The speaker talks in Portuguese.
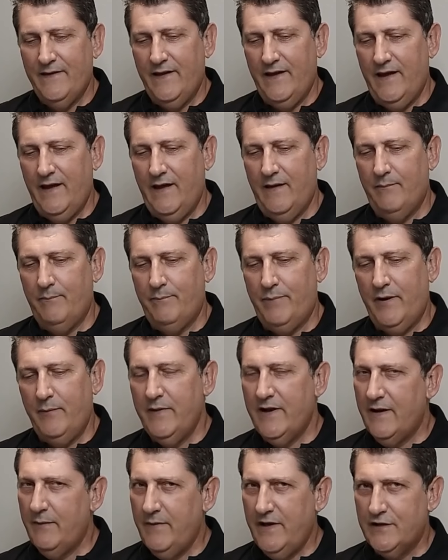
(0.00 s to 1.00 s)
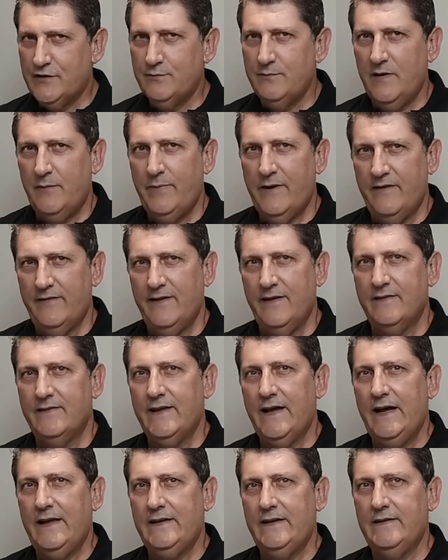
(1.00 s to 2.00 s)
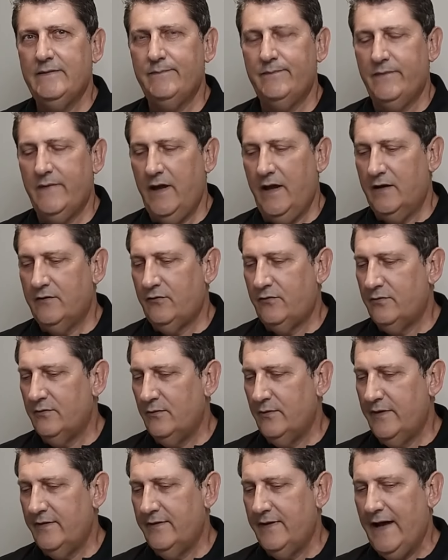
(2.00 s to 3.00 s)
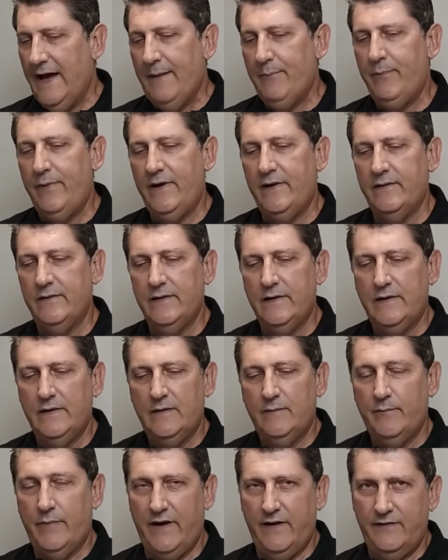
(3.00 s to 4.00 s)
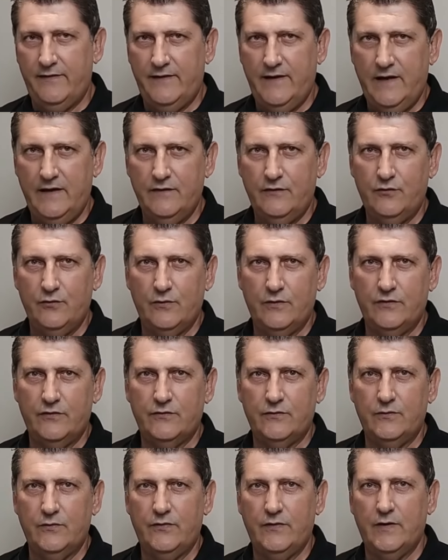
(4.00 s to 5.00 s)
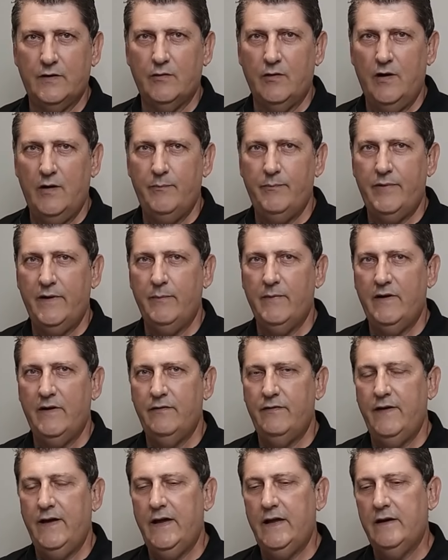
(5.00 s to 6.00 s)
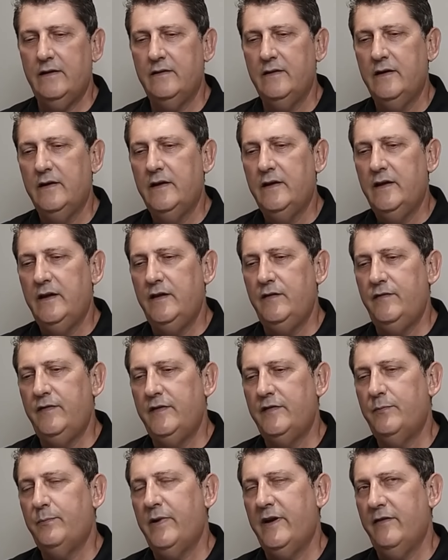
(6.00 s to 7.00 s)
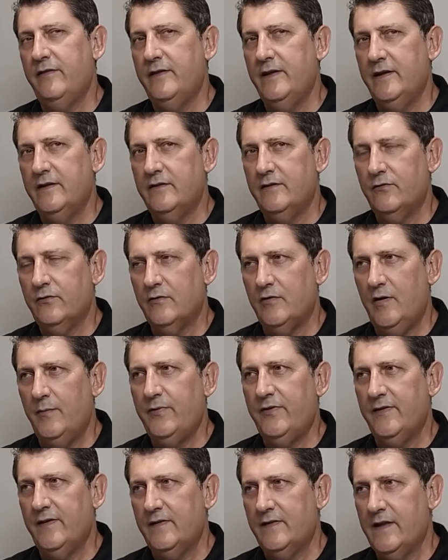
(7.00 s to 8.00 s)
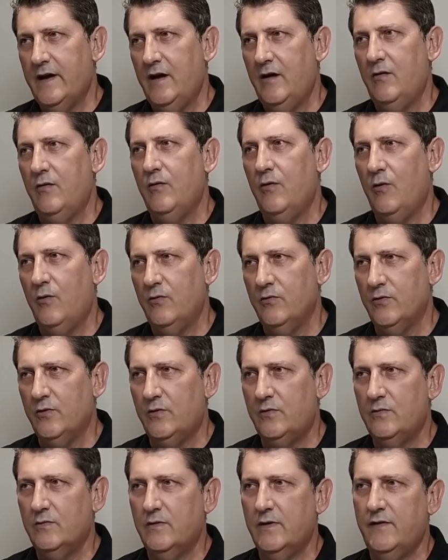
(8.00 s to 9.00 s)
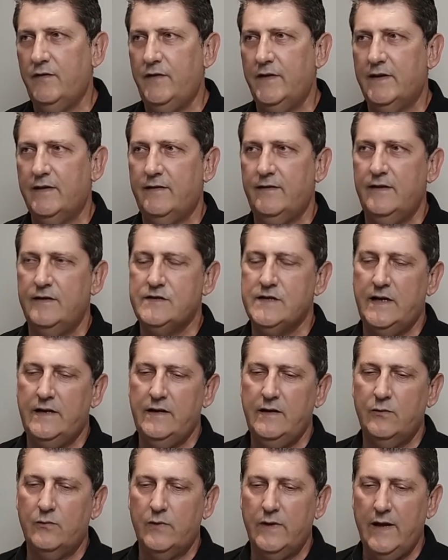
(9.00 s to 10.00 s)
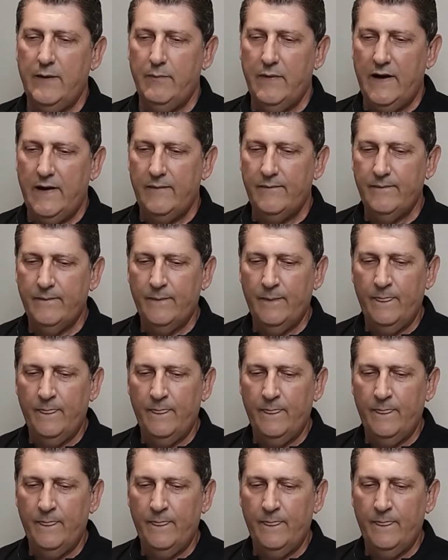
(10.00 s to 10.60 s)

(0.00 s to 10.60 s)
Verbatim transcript: É, primeiramente, me apresentar, né? Edson Luiz Dapper, presidente hoje do Cicobi Primavera e vice-presidente do SCOB Central Rondon, que fica sediado em Cuiabá.